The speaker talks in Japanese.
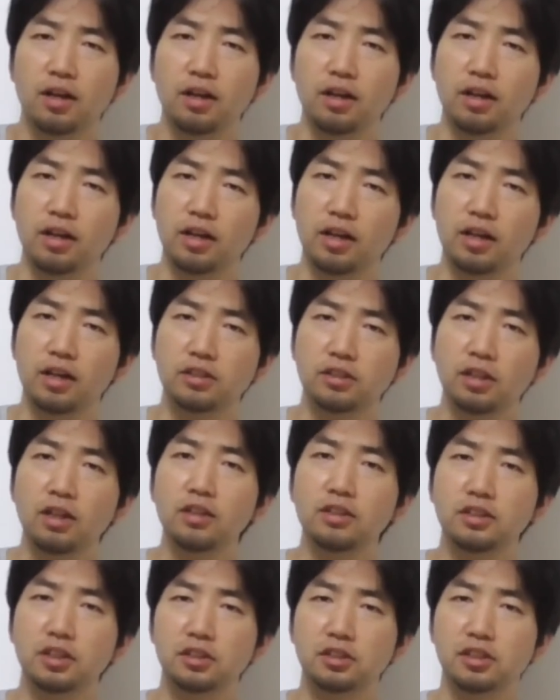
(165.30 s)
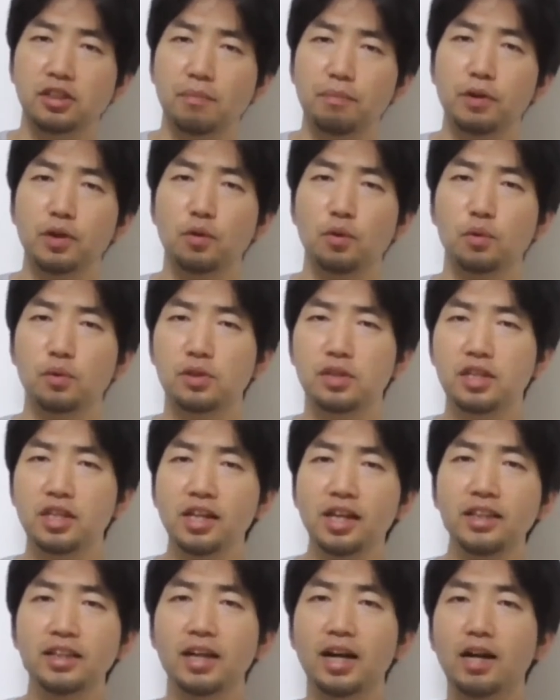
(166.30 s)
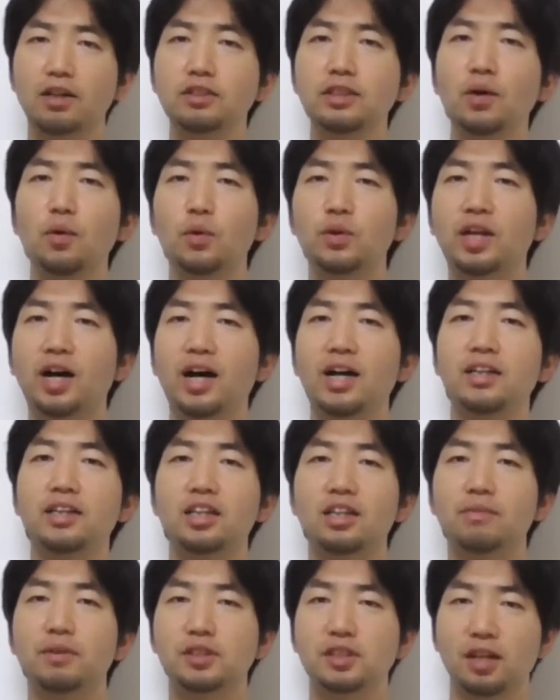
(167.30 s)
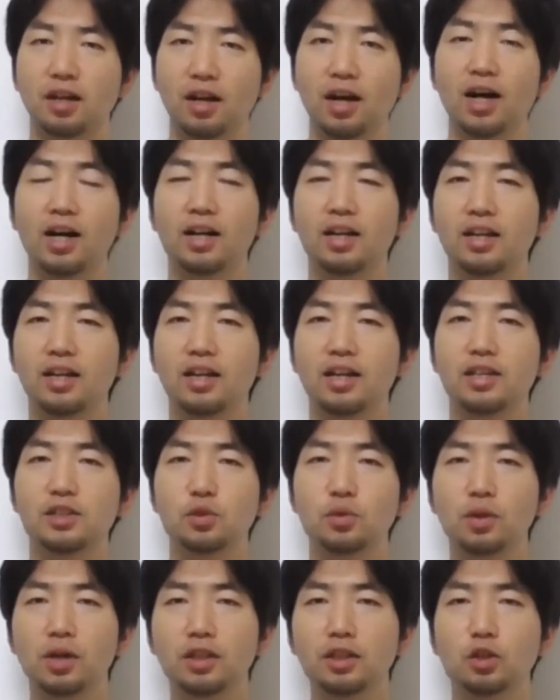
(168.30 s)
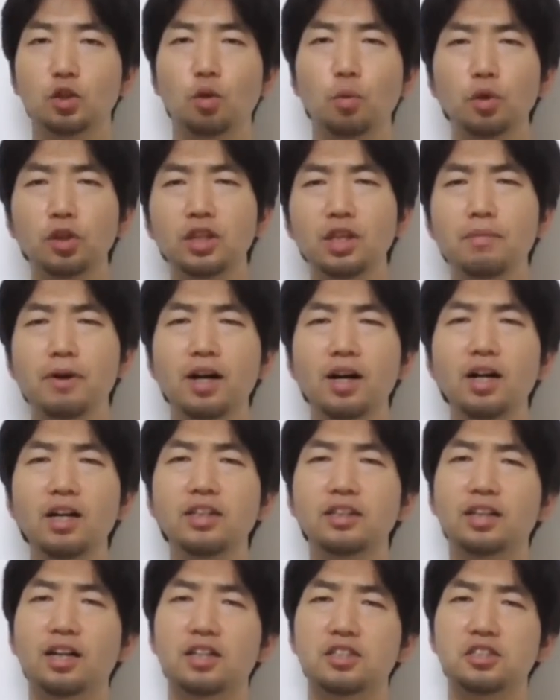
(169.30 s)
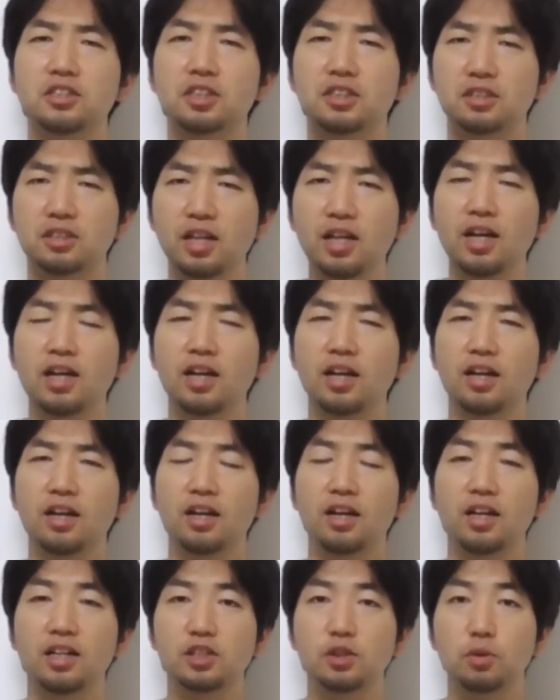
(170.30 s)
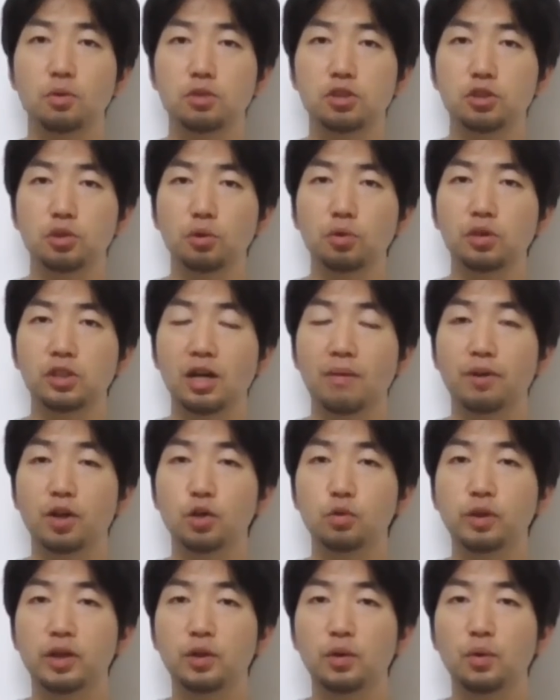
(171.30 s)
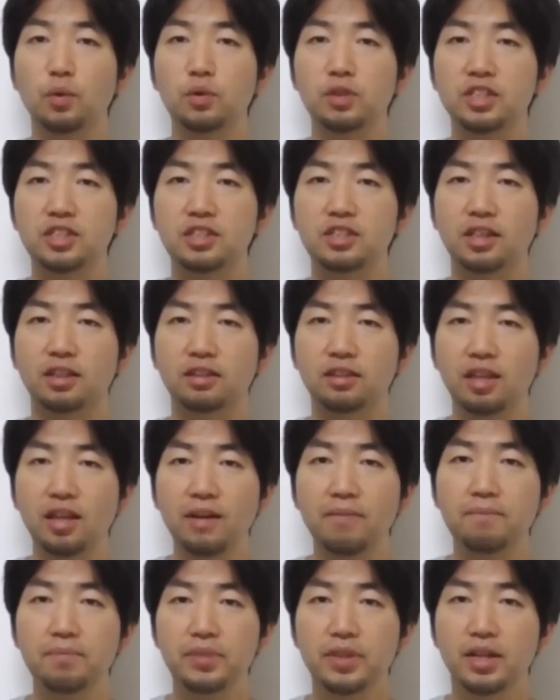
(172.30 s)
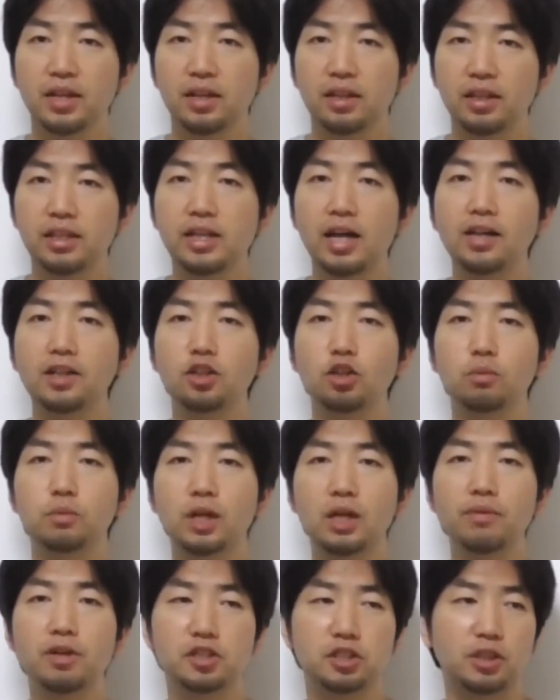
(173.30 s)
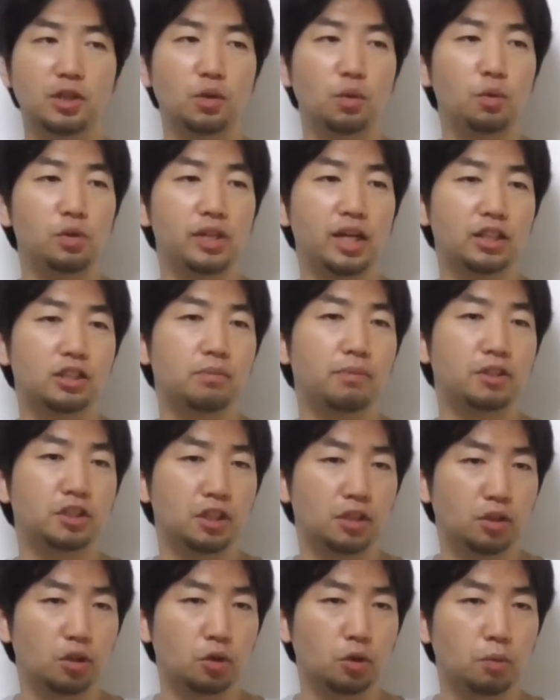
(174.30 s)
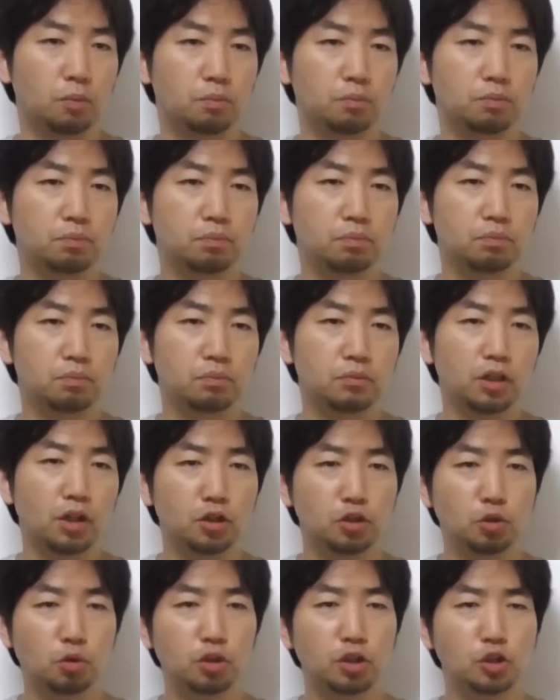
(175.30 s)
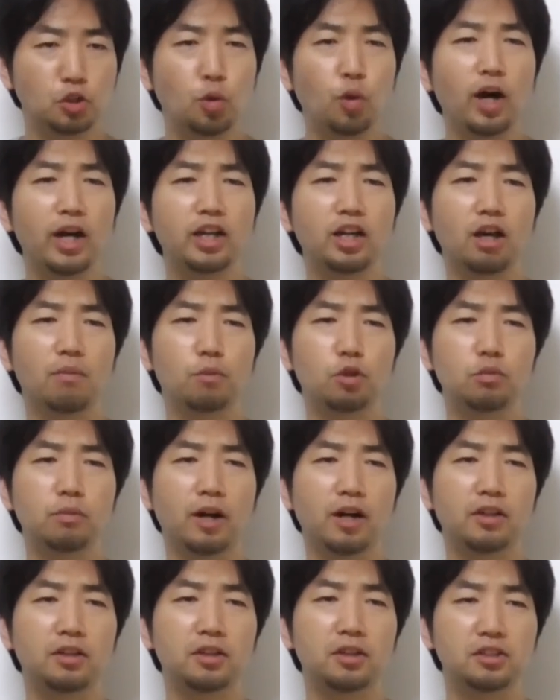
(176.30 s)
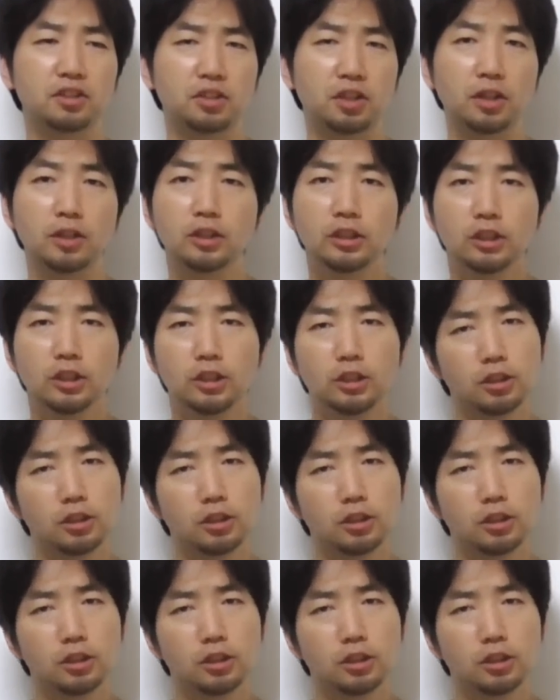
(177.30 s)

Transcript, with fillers: えー、さらにですね、やっぱりこう人間で楽な方流れてきますから、えー、その方登ってばっかりいたらしいんですね。えー、そのうちどんどん山の上の方に行っちゃって、で、ヤギの群れは下の方に集まっちゃったと。なんかそこで疎外感も生まれてですね、